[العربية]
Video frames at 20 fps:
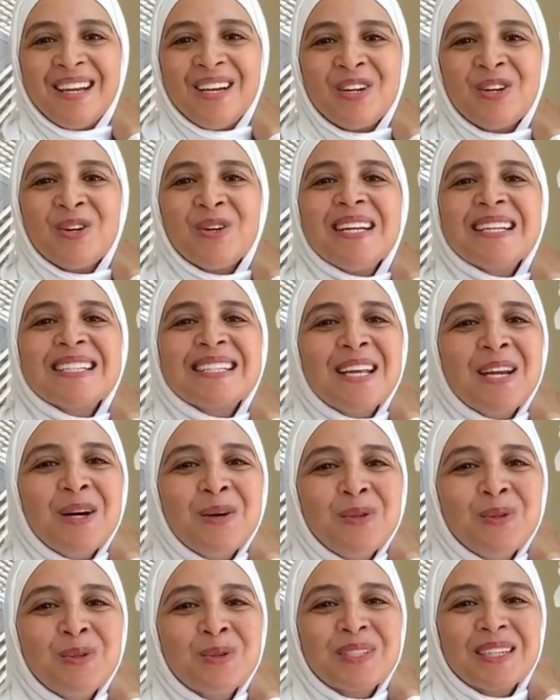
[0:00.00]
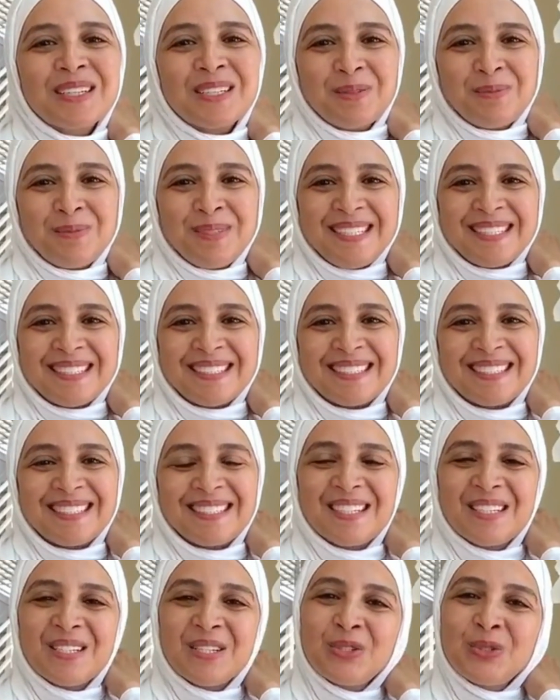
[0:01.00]
كل سنة وانتم طيبين
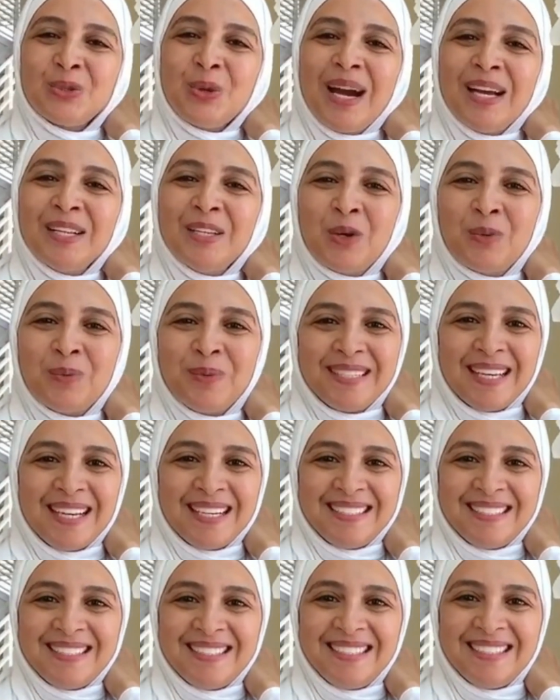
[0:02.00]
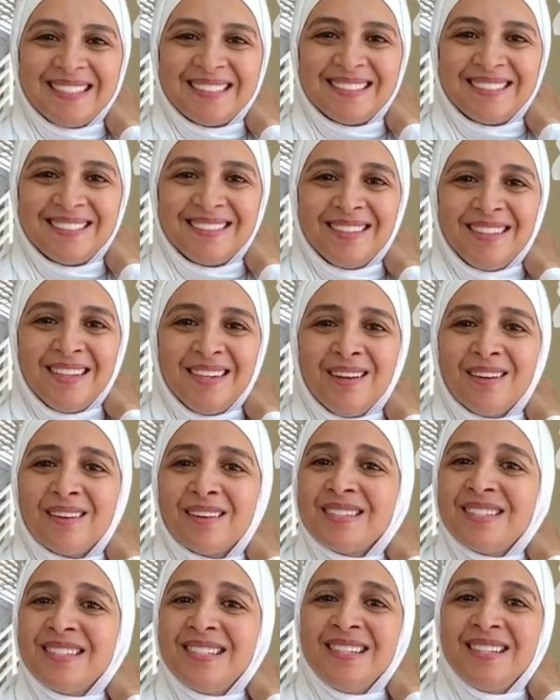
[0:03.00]
سعداء ومتهنيين
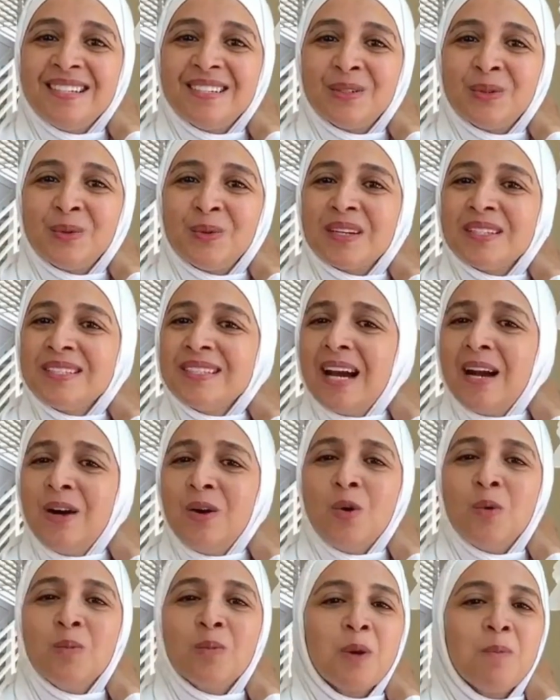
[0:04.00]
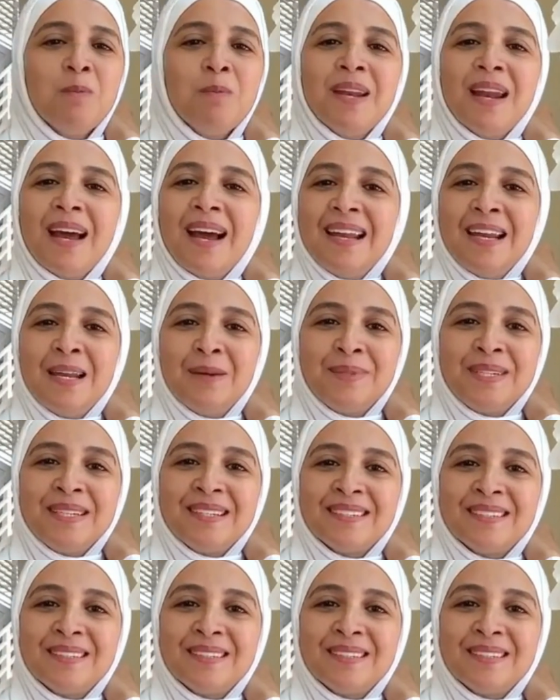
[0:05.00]
راضيين وراضي عنكم رب العالمين